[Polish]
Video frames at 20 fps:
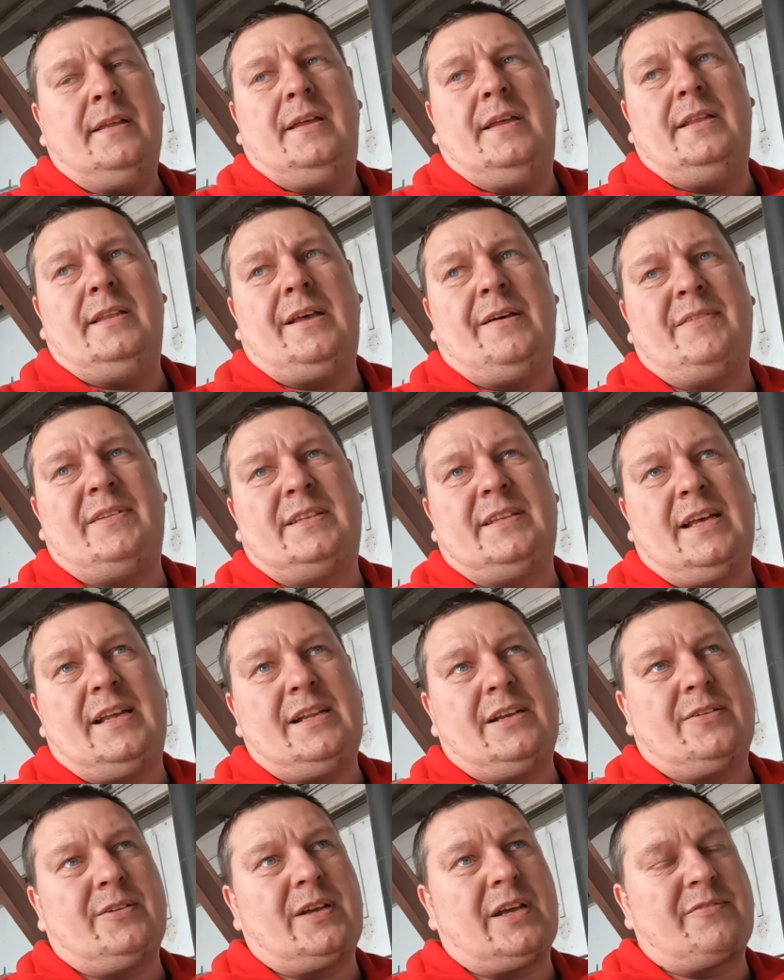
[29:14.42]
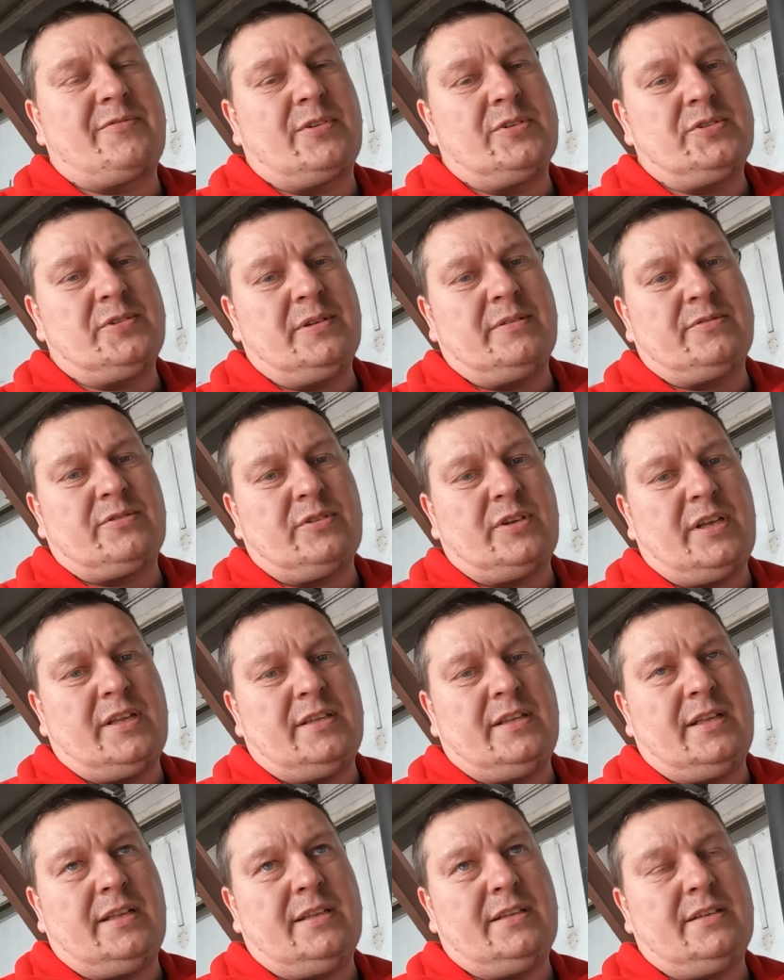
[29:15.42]
E, nawet na Allegro, jak wchodziłem, to
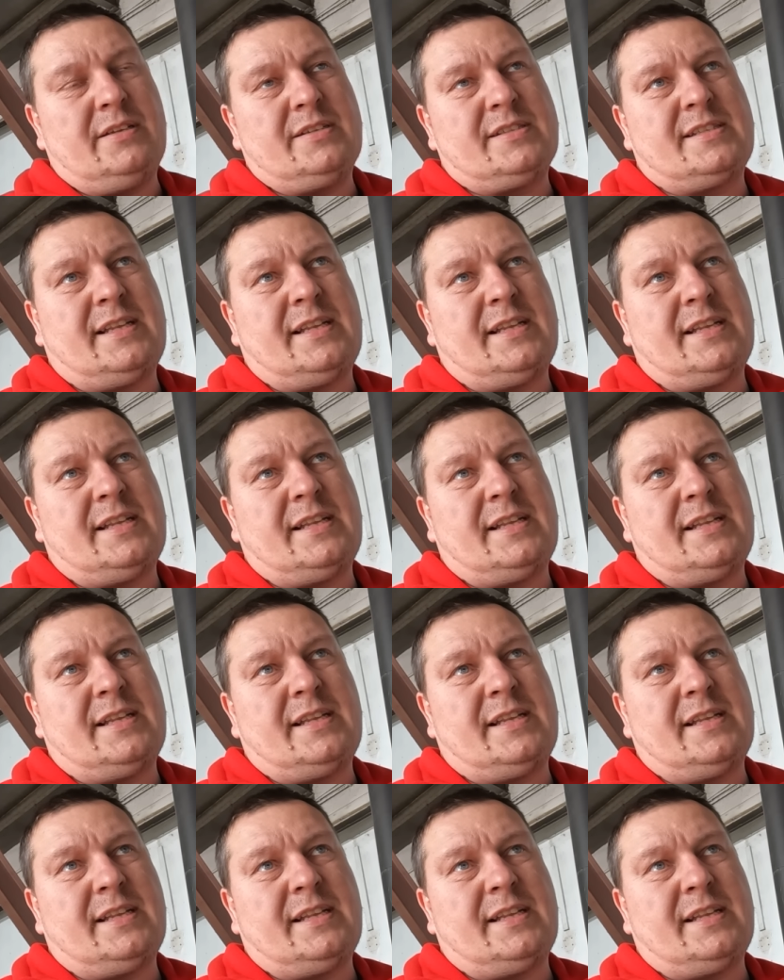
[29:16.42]
jeden